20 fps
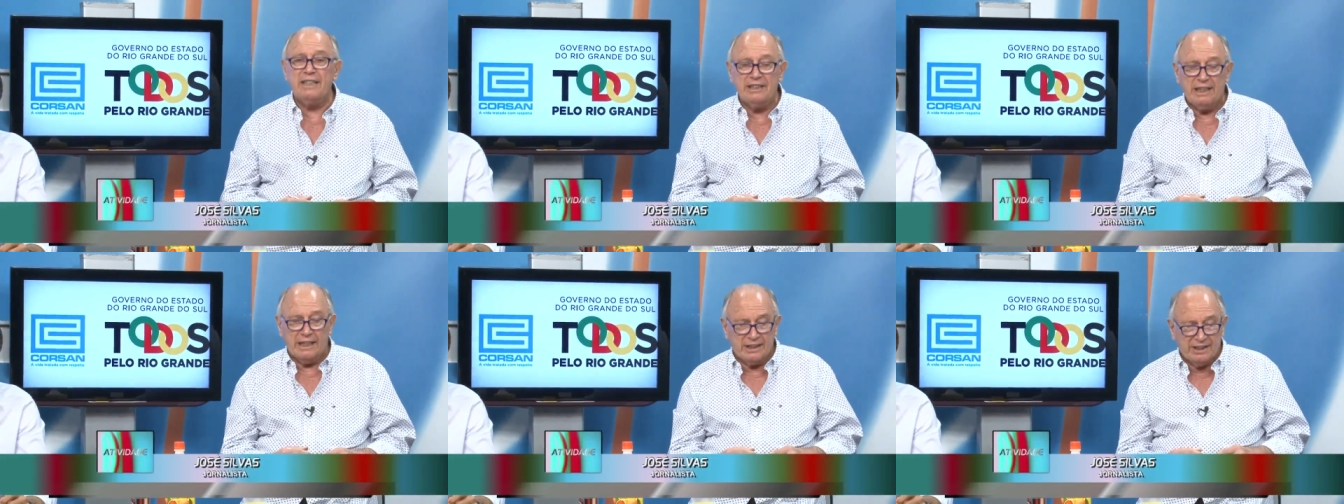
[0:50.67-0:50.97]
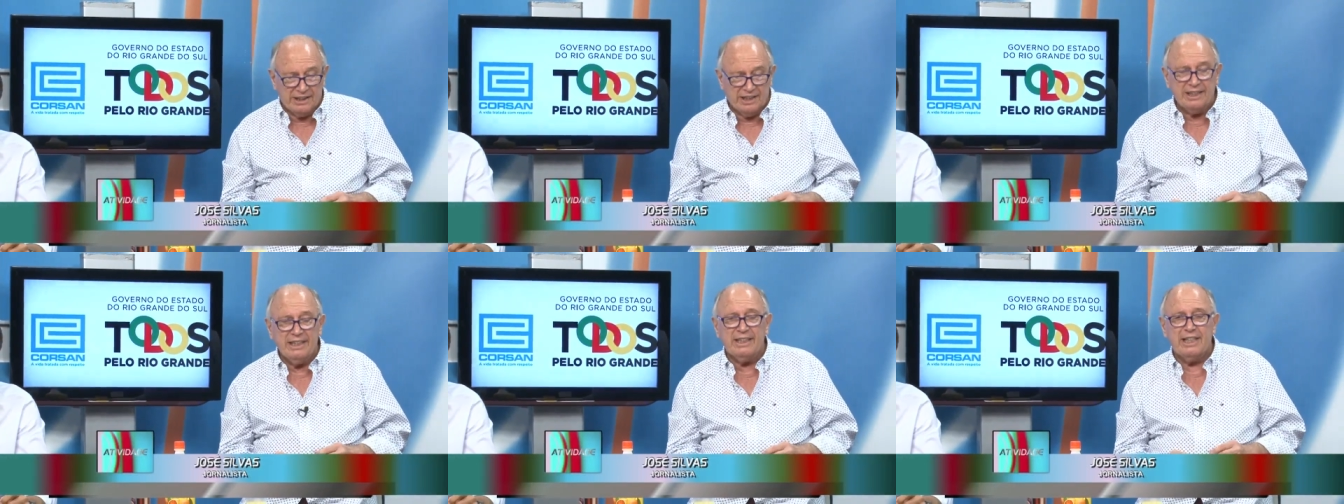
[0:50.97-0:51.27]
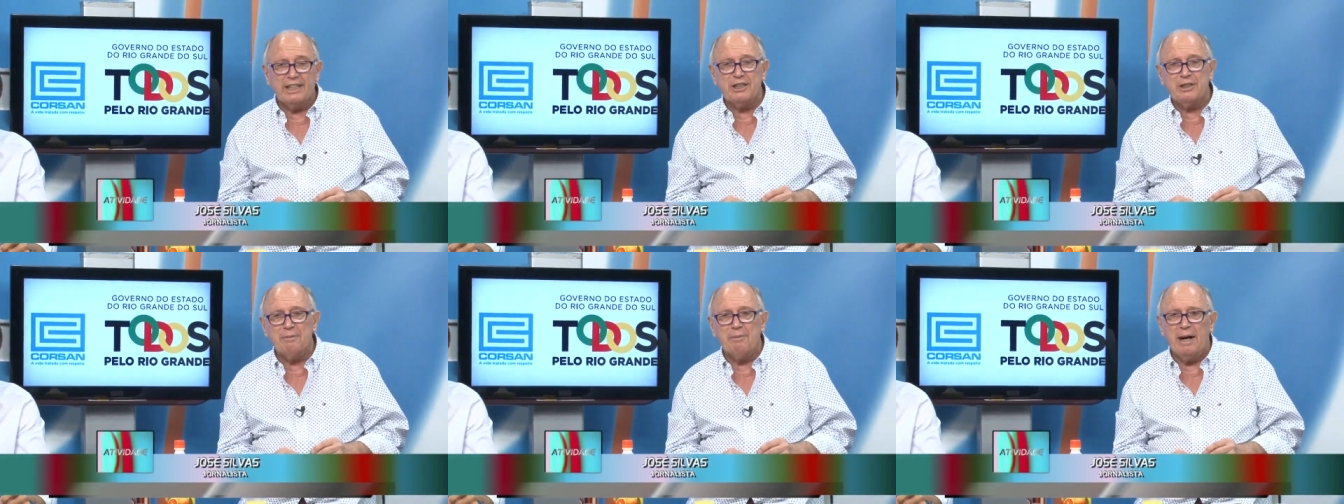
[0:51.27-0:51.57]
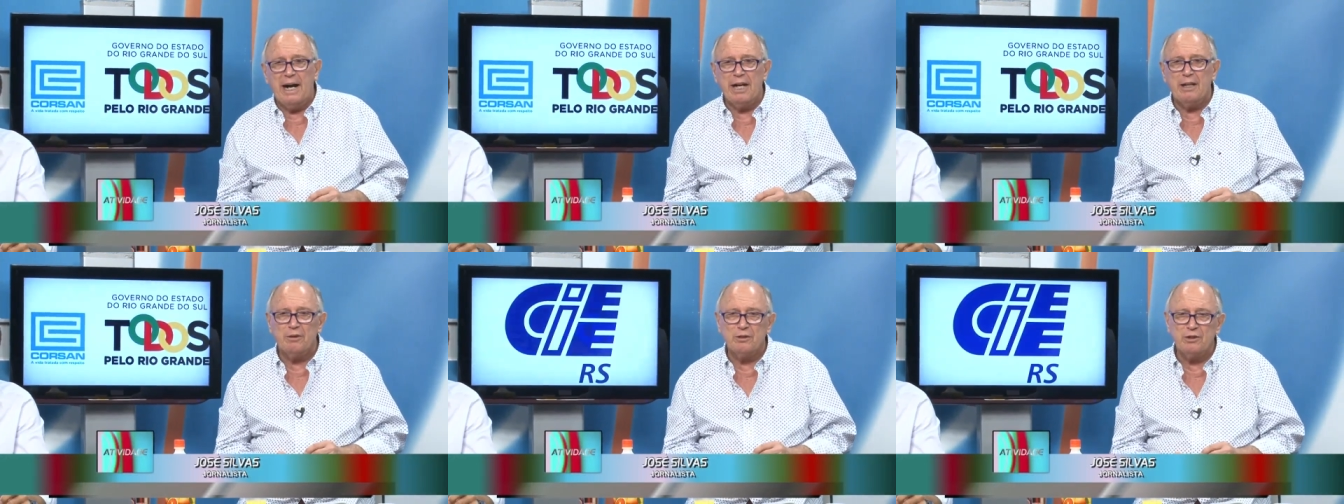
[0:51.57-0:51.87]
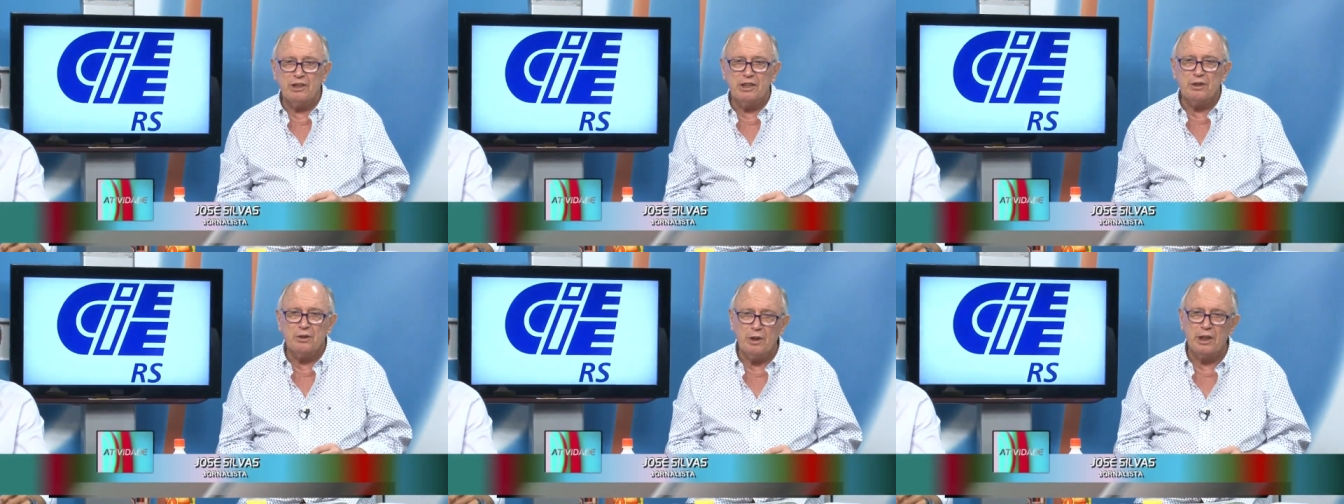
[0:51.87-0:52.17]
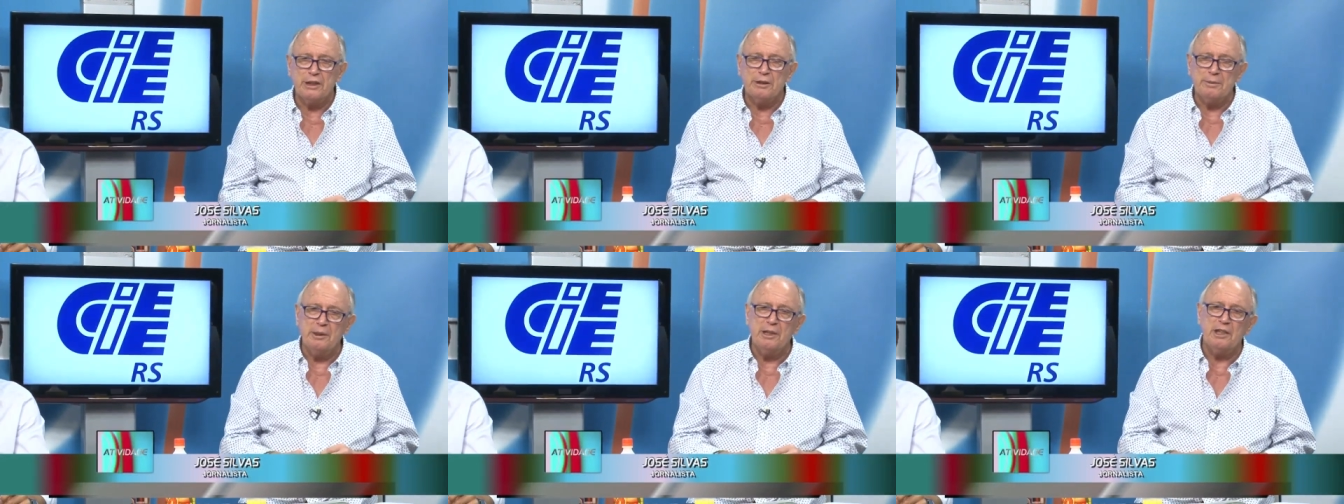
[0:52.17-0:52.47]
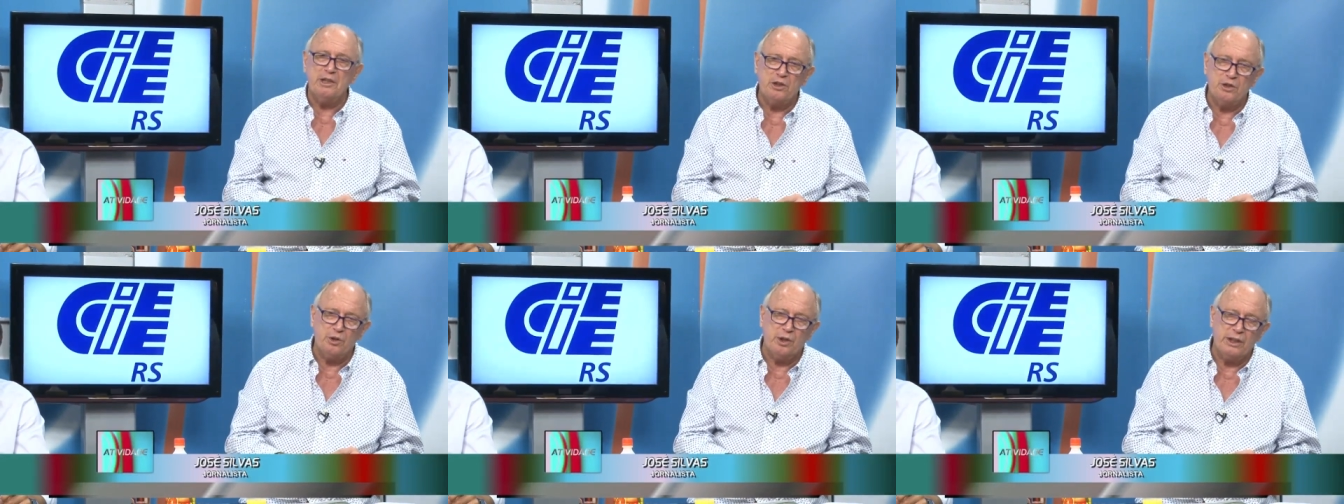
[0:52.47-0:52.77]
dia 30 de maio de
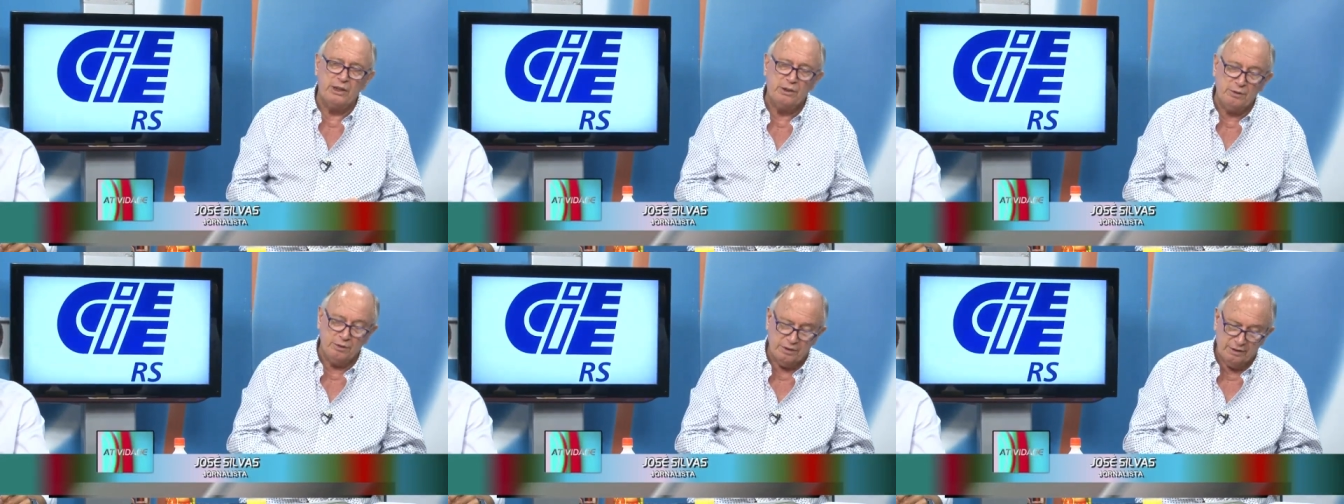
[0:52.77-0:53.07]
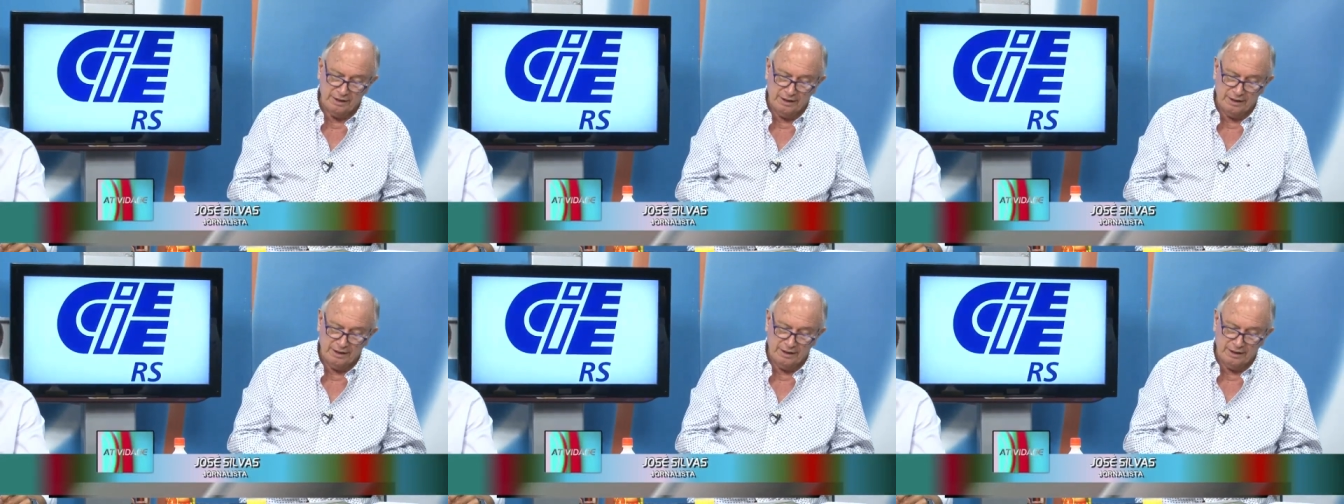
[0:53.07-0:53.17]
2018.